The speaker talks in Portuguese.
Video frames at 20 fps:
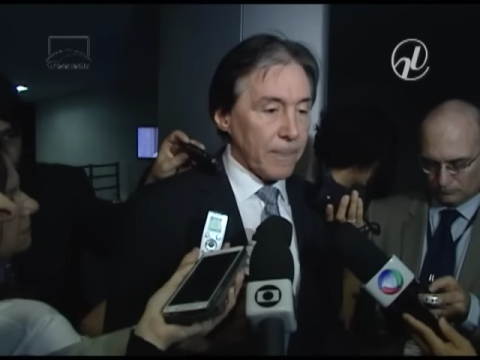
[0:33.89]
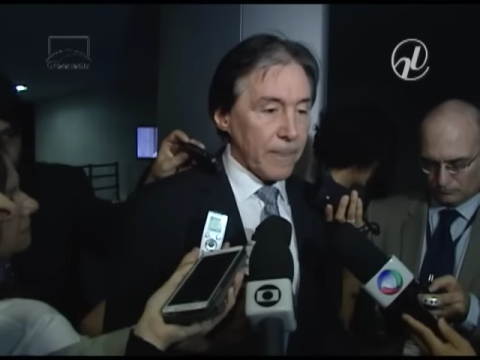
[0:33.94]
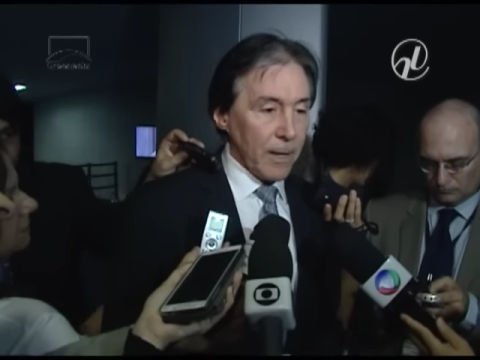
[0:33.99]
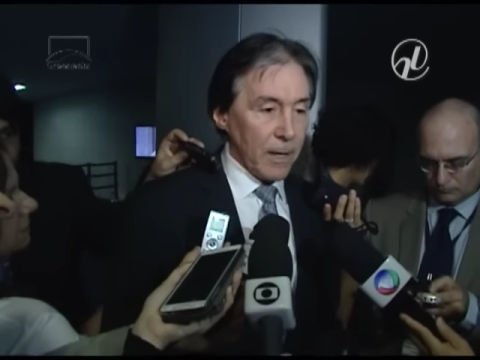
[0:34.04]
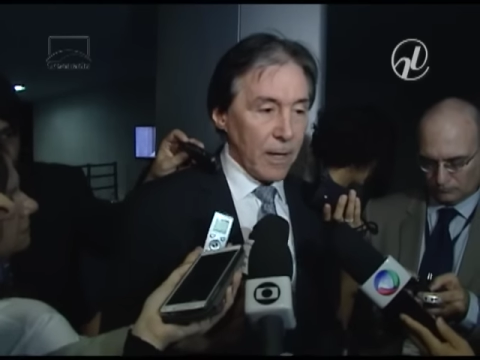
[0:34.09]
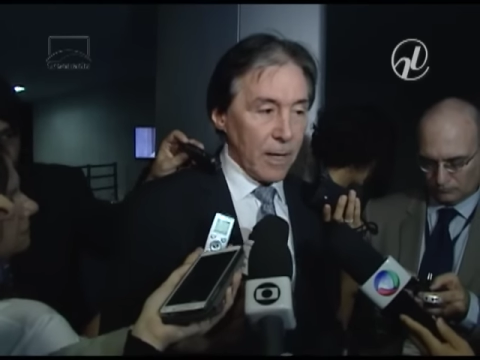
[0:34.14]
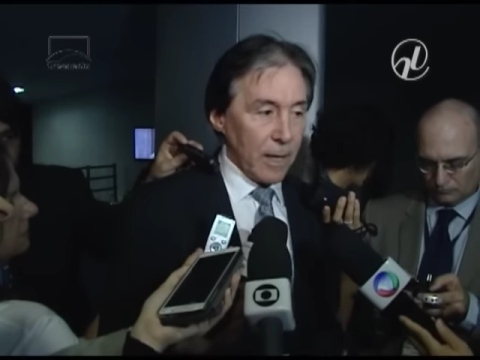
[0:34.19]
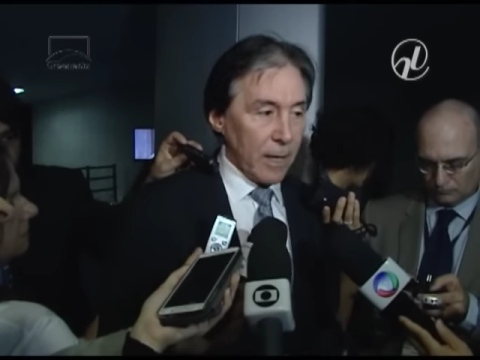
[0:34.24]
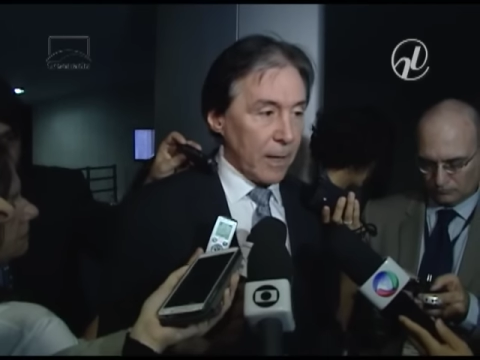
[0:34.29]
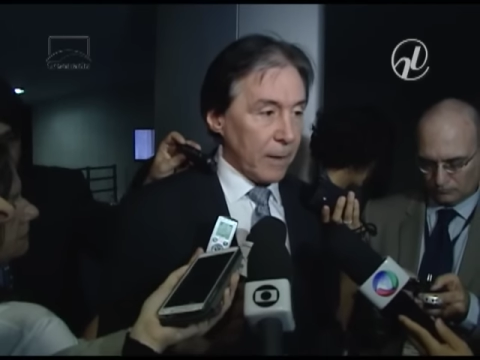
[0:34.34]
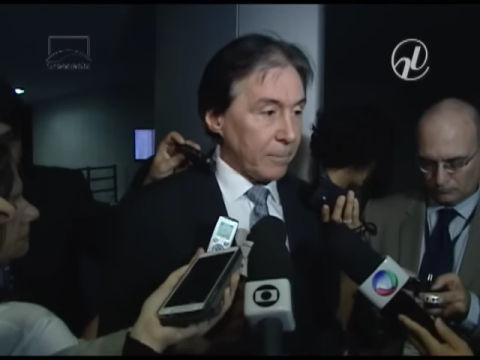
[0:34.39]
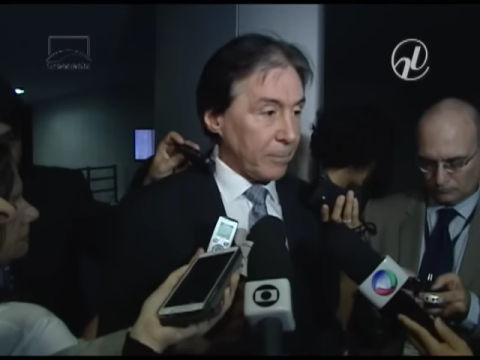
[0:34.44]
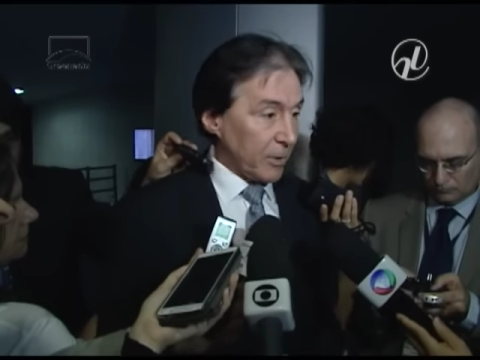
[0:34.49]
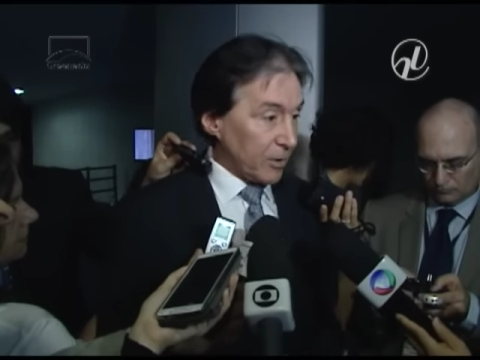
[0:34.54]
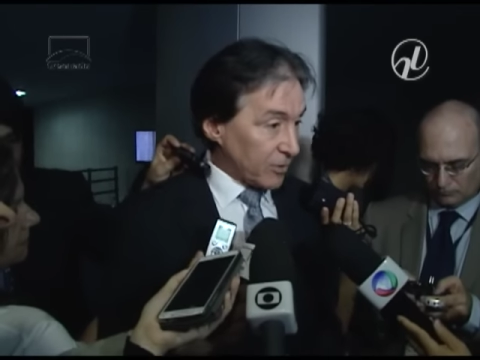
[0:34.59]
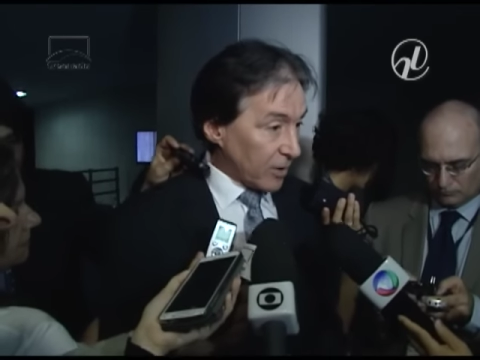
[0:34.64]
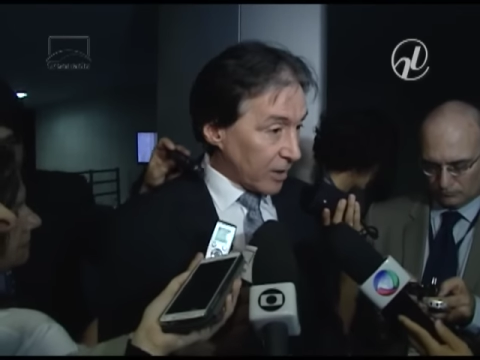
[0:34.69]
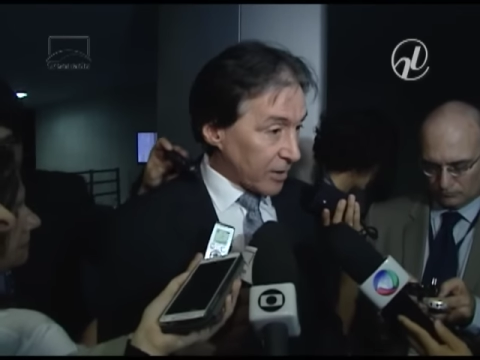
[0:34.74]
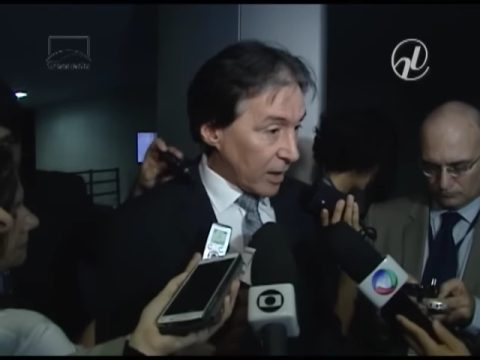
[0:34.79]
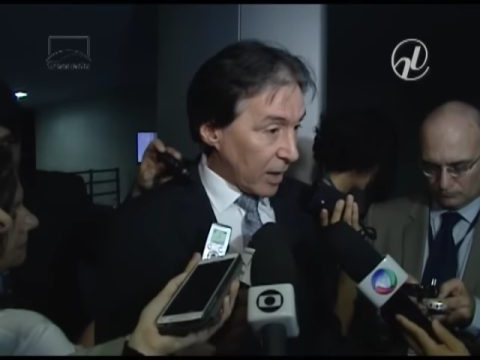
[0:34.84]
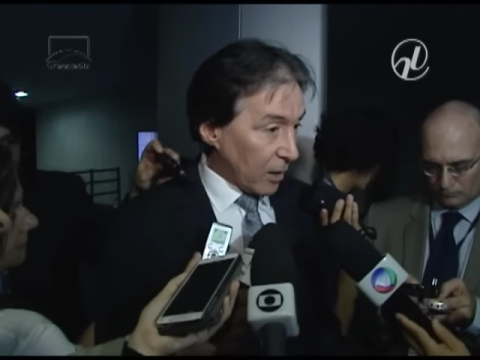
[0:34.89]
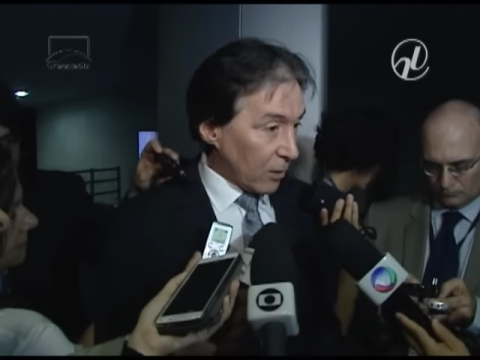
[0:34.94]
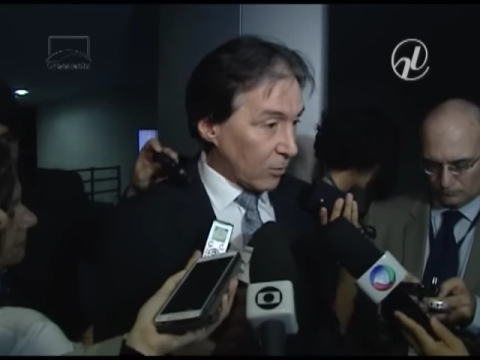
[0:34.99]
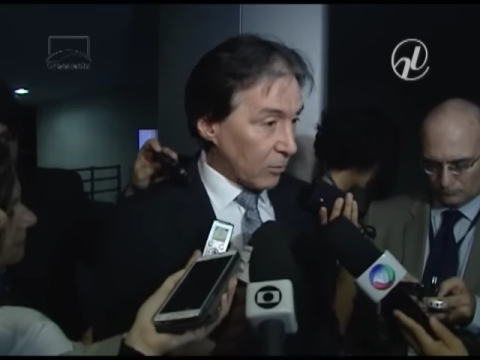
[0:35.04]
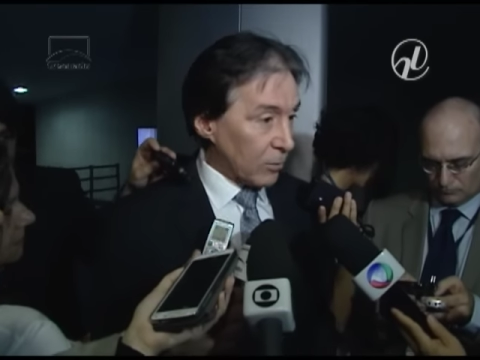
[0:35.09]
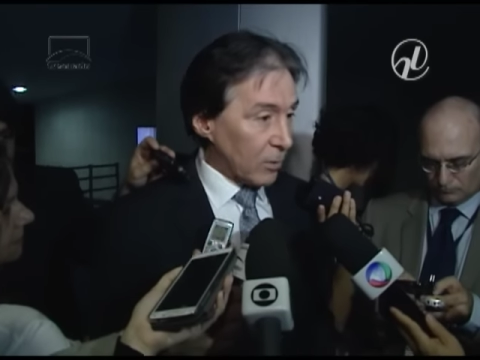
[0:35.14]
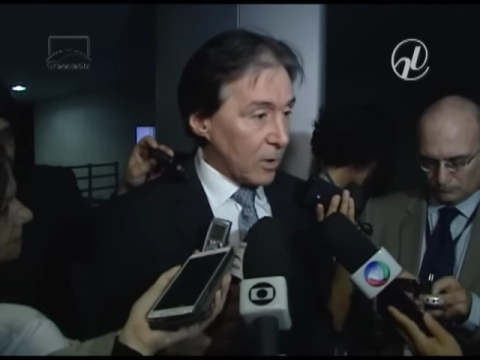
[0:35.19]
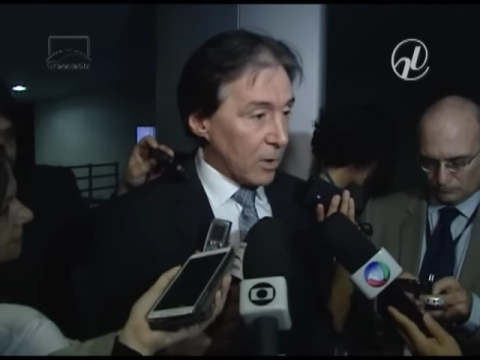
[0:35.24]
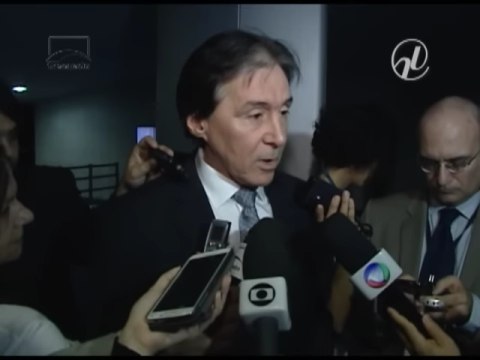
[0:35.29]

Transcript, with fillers: é, empresarial